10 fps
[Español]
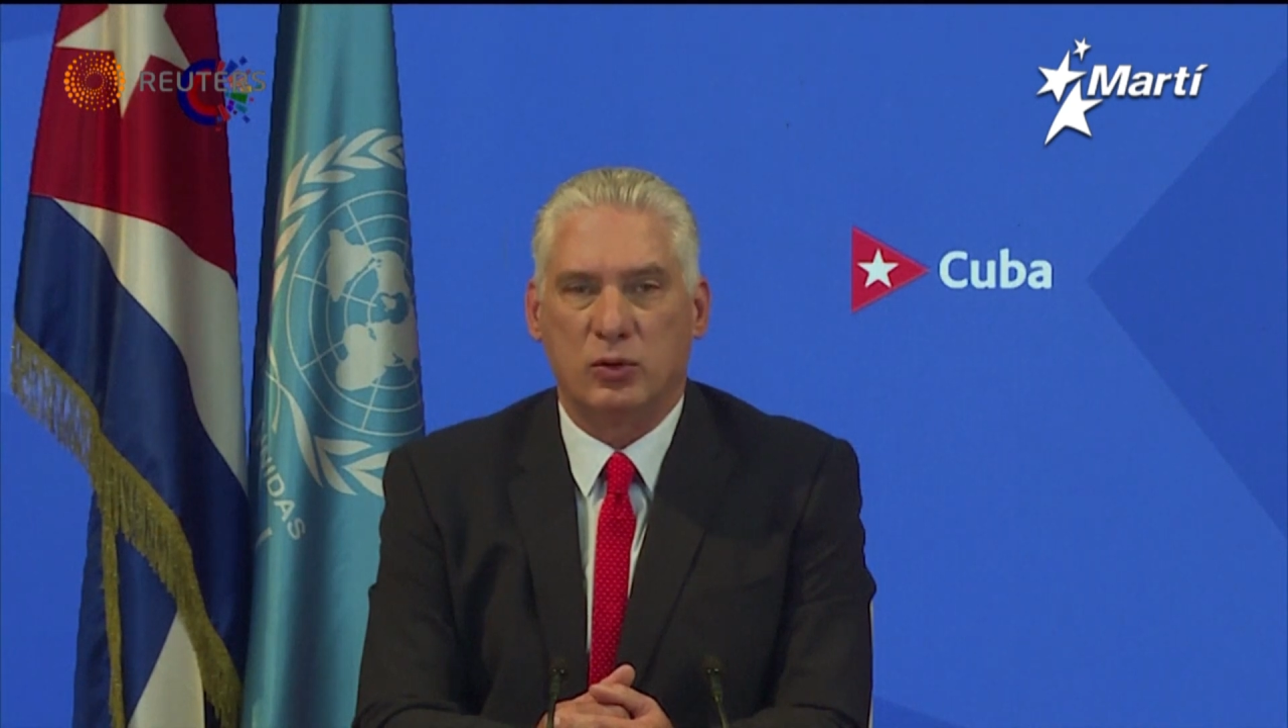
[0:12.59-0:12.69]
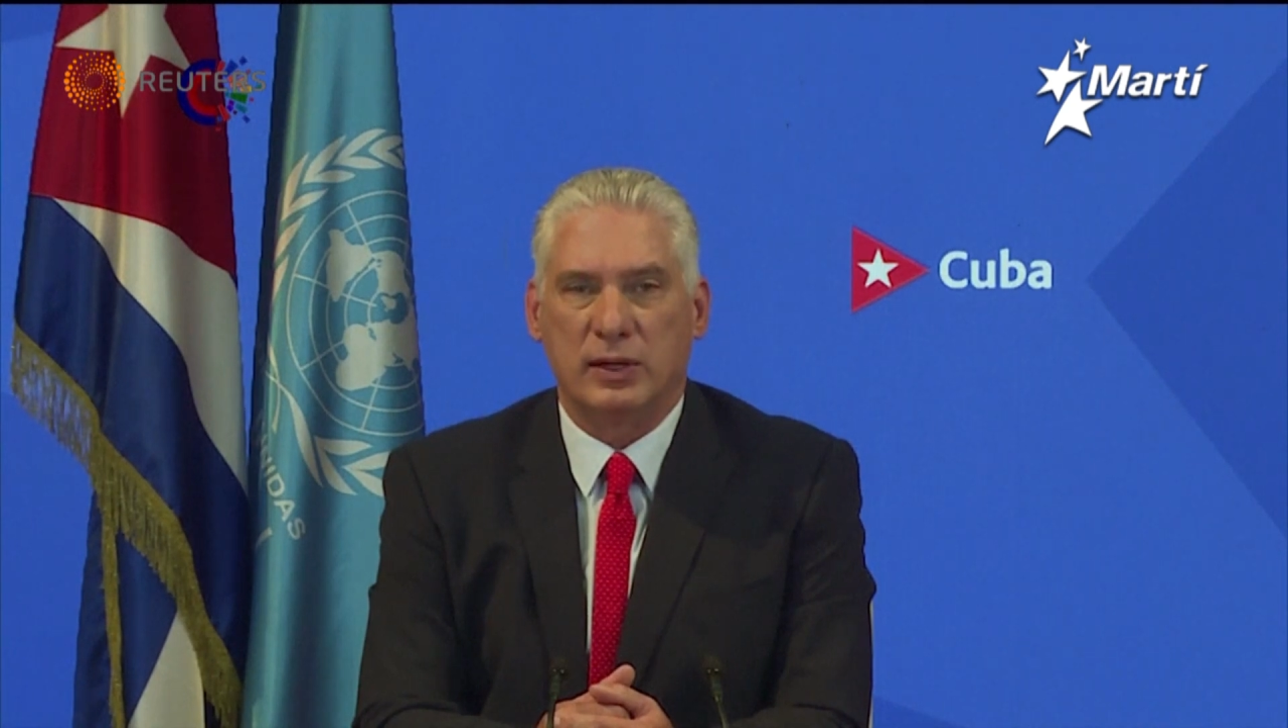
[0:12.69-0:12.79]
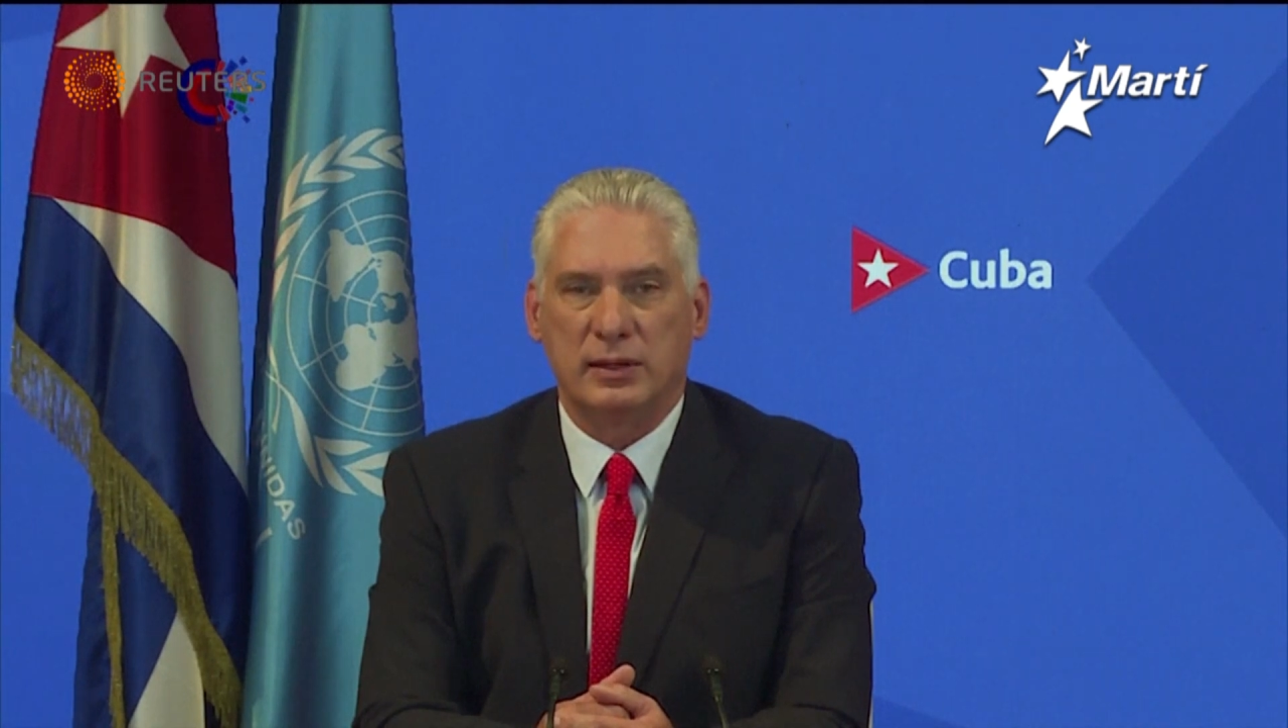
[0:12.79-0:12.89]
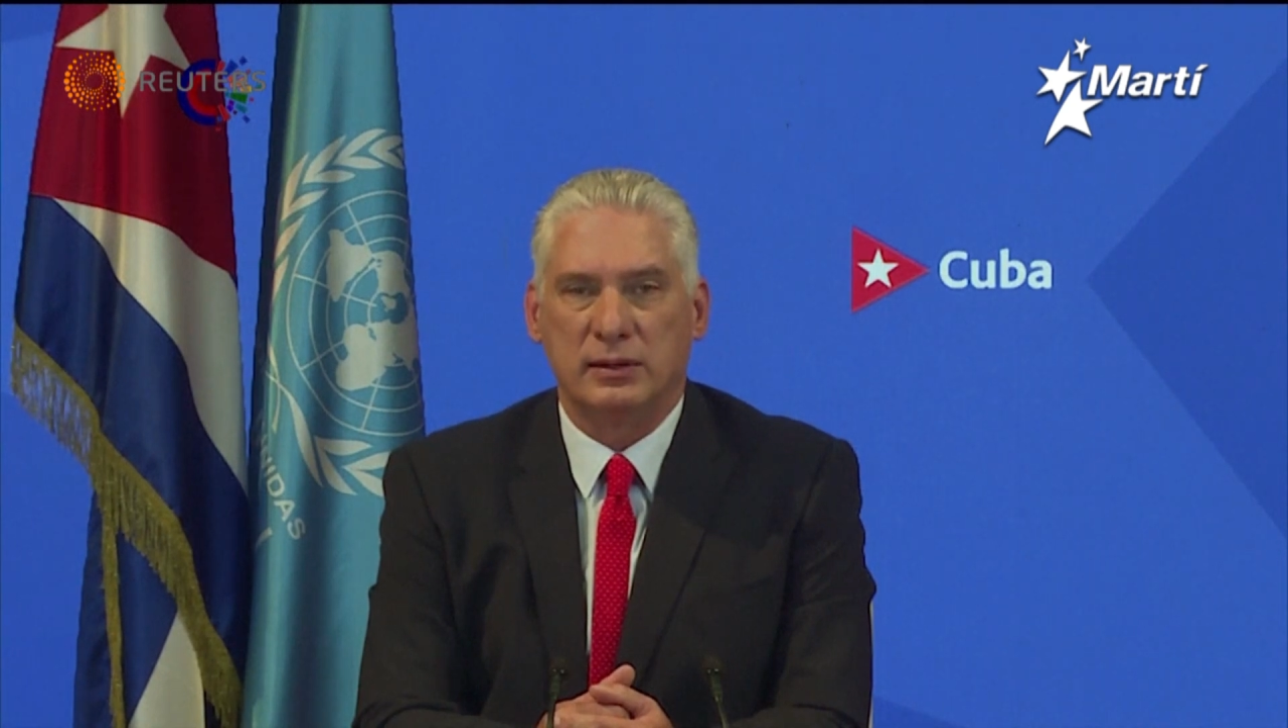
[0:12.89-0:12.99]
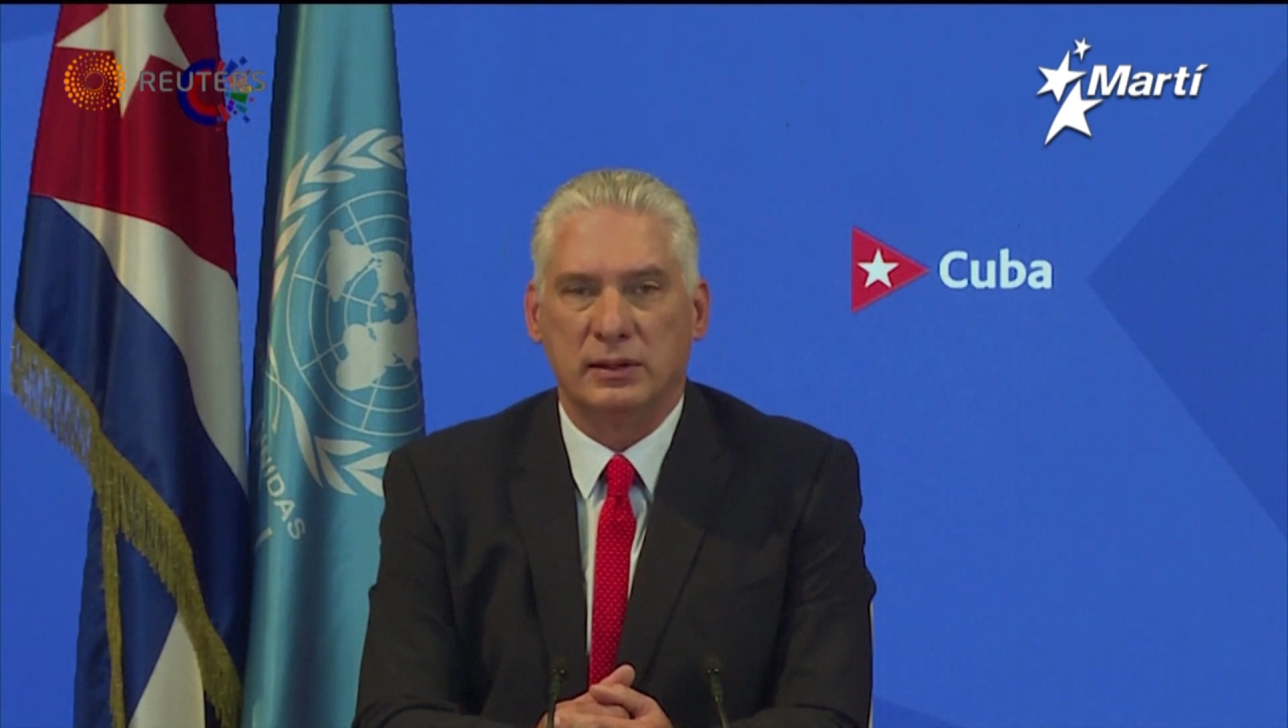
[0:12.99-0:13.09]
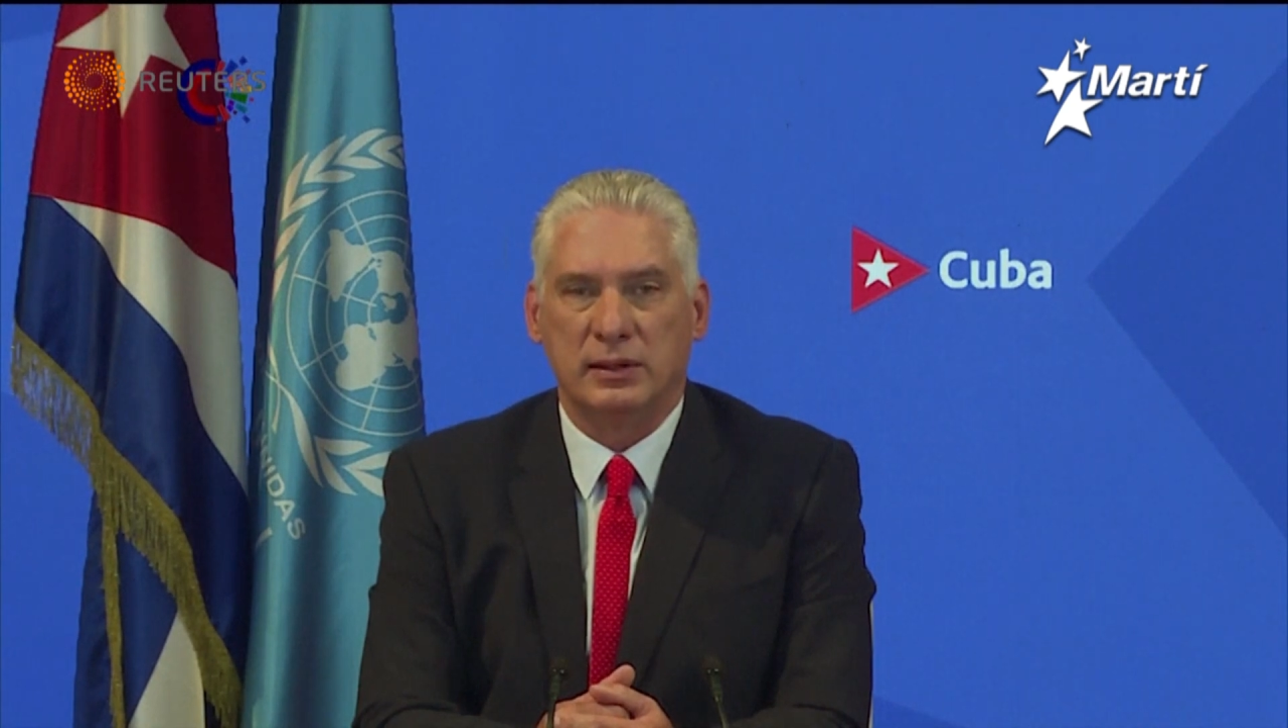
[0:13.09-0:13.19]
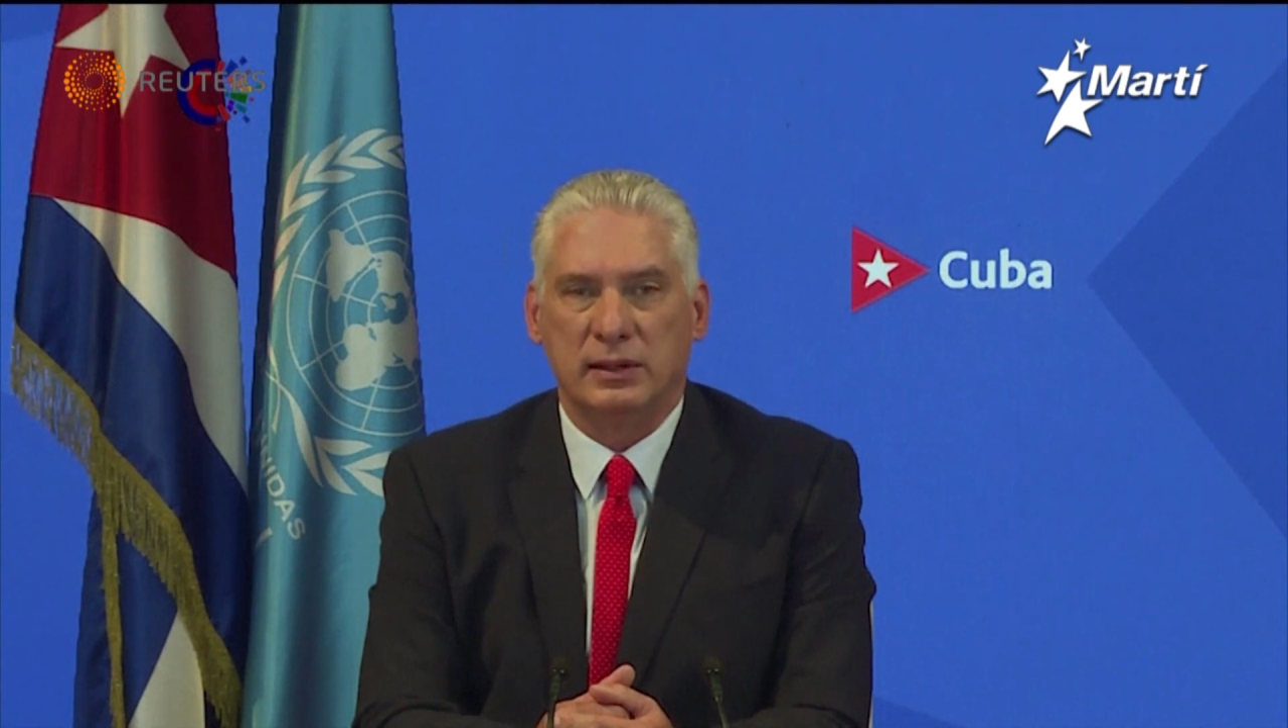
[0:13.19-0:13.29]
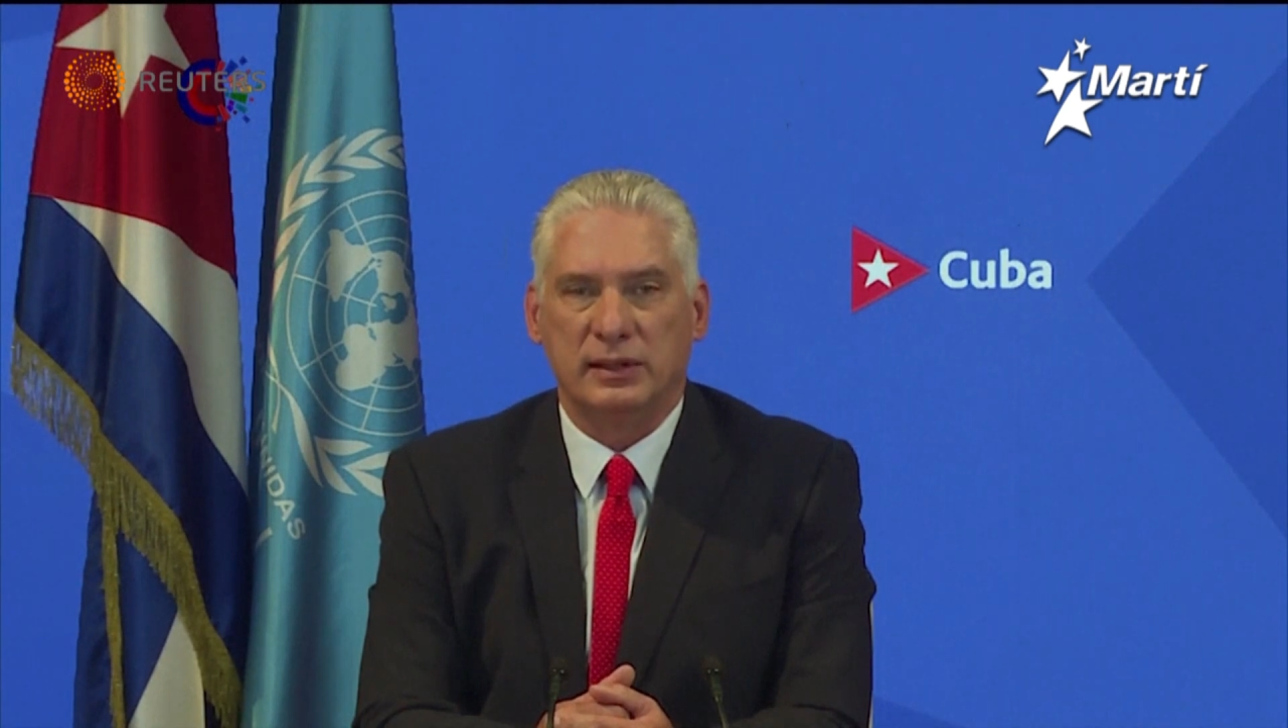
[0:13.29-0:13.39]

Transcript: alguna,